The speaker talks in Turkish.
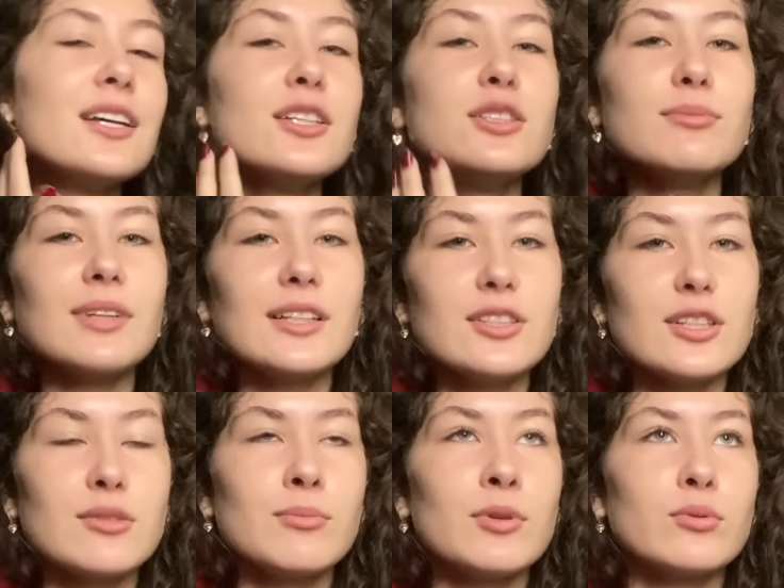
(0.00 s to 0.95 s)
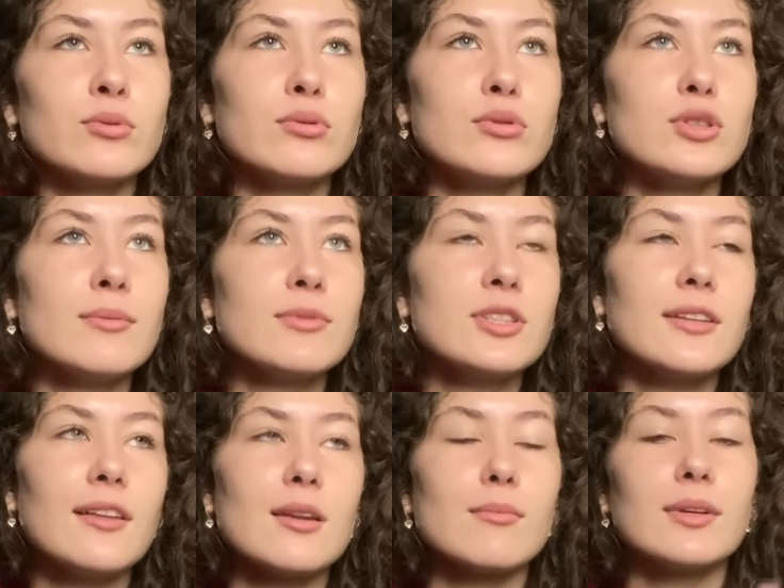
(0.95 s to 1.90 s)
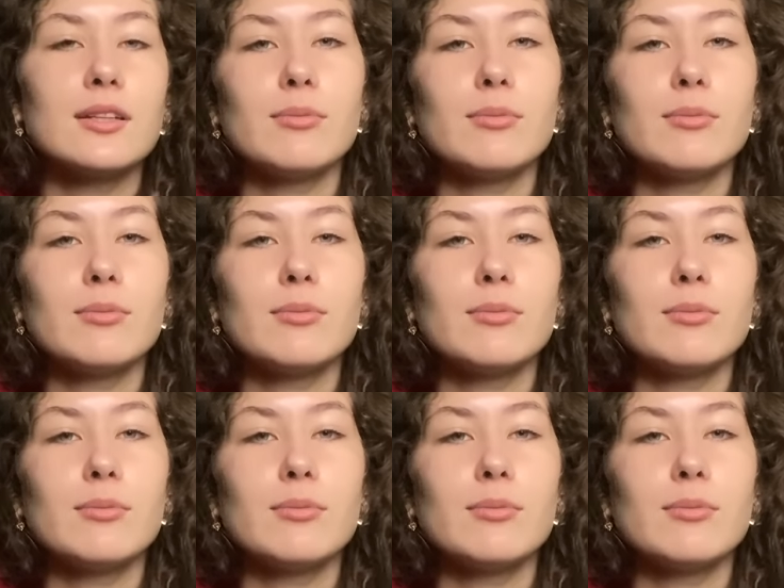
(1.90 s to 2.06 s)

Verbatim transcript: Şimdi ders çalışmaya oturacağım. İşte denemedir,